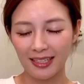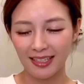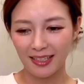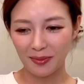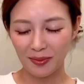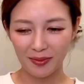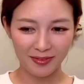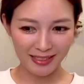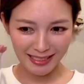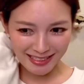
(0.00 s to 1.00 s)
もう
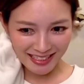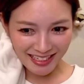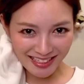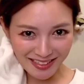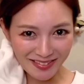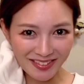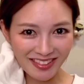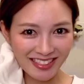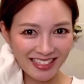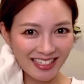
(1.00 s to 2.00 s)
私なんかで本当
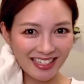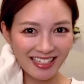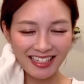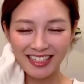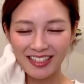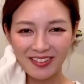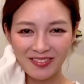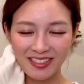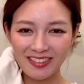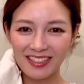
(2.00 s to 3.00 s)
になんか申
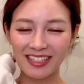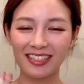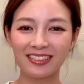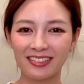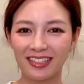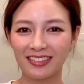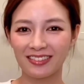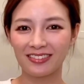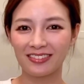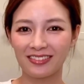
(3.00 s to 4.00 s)
し訳なくなる
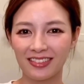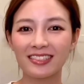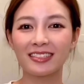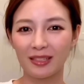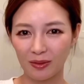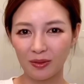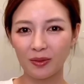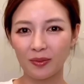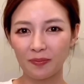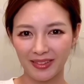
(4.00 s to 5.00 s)
んですけど、
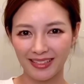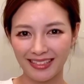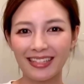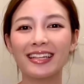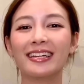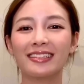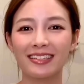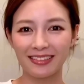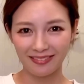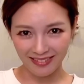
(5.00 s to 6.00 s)
いただいたり
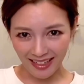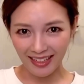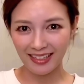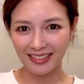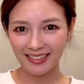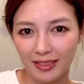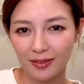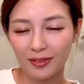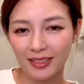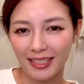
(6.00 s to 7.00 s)
とか、本
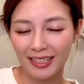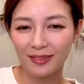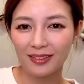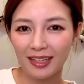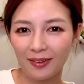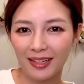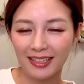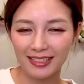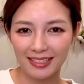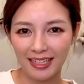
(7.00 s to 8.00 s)
当にいろんなお
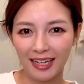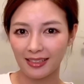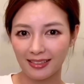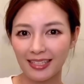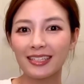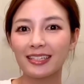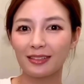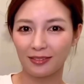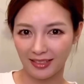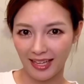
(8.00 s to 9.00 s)
話ができた
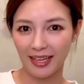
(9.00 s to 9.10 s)
ので、